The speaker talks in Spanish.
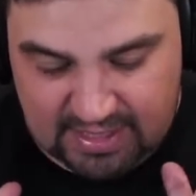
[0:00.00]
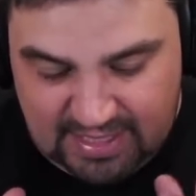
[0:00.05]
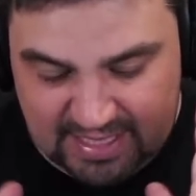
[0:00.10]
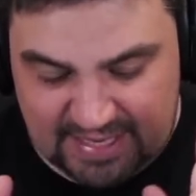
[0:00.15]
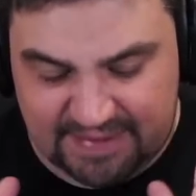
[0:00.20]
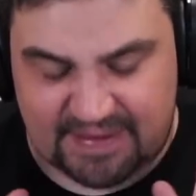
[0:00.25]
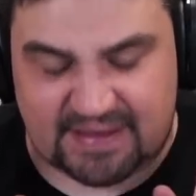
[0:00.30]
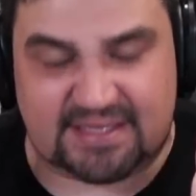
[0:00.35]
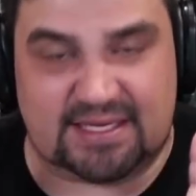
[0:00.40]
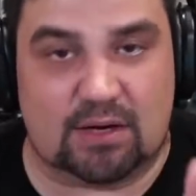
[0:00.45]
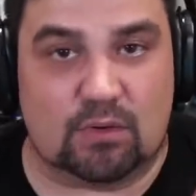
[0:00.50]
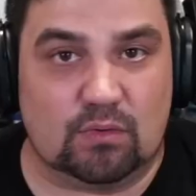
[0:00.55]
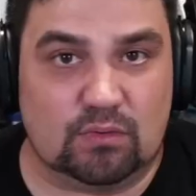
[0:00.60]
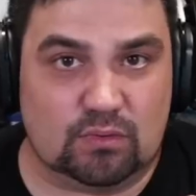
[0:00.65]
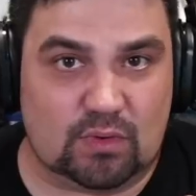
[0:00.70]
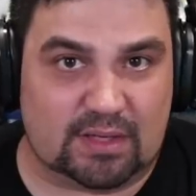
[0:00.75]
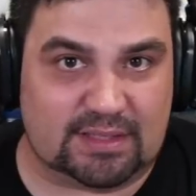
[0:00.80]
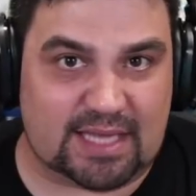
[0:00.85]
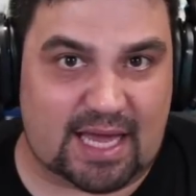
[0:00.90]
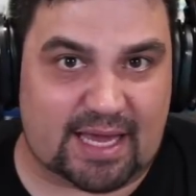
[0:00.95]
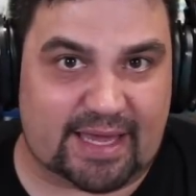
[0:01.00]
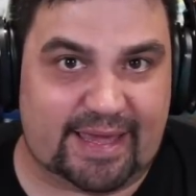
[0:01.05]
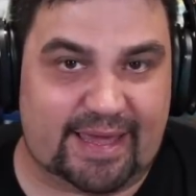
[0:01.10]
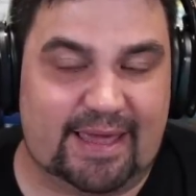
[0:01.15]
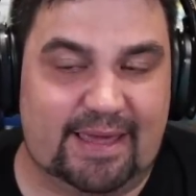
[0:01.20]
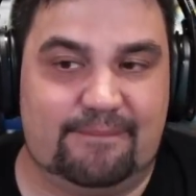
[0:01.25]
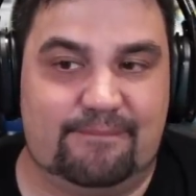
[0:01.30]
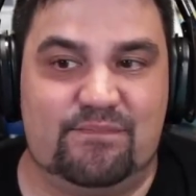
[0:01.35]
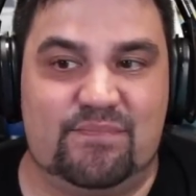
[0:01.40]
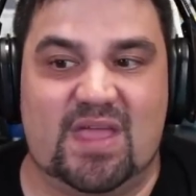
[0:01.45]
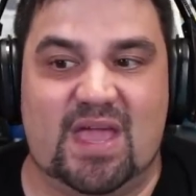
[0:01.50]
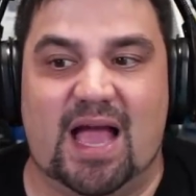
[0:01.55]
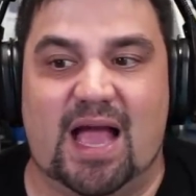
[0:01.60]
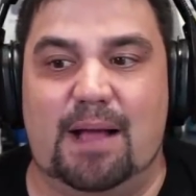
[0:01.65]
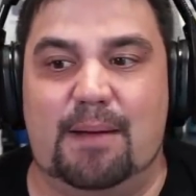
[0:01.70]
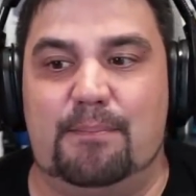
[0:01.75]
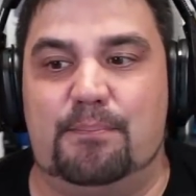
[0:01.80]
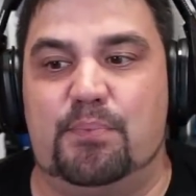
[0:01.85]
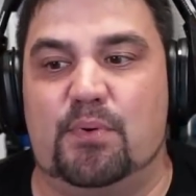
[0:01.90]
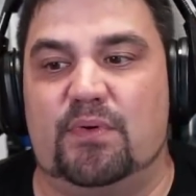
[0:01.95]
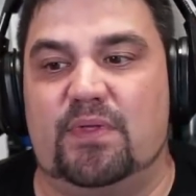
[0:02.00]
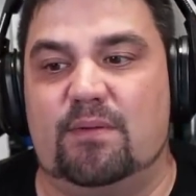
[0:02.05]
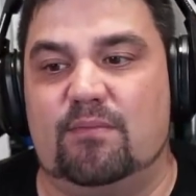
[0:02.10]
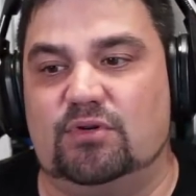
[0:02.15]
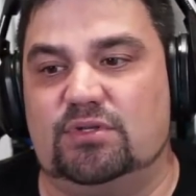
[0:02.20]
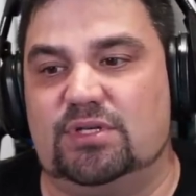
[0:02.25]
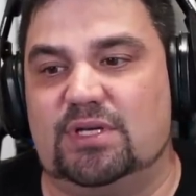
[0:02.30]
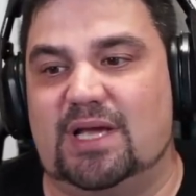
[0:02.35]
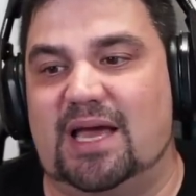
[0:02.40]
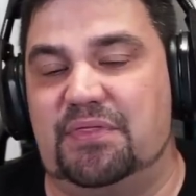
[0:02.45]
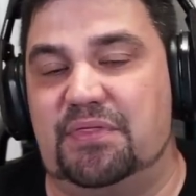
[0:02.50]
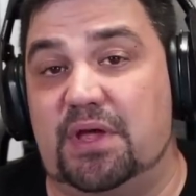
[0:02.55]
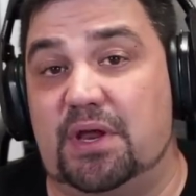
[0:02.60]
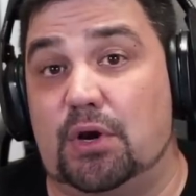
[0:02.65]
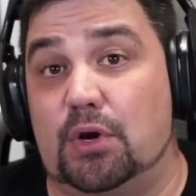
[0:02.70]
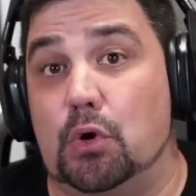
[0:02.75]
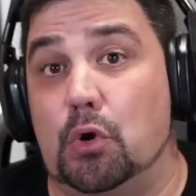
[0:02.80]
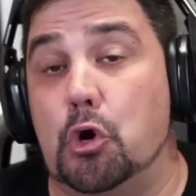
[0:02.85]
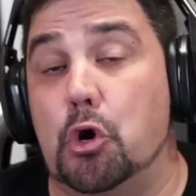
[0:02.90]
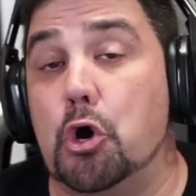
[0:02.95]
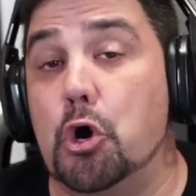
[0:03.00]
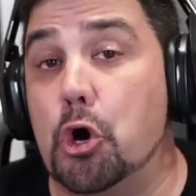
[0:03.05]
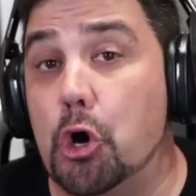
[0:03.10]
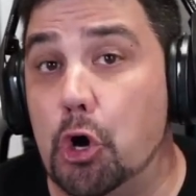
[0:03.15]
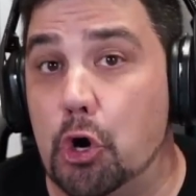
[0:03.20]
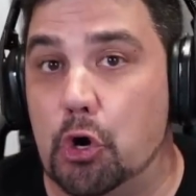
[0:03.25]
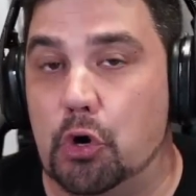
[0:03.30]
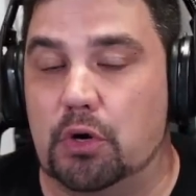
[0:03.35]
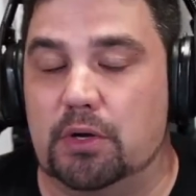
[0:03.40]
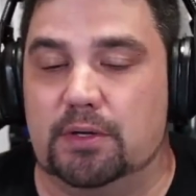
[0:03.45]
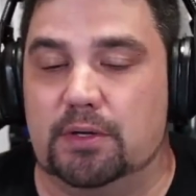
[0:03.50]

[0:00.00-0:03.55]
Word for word: Y de segundo ataque ya podemos hacerlo. O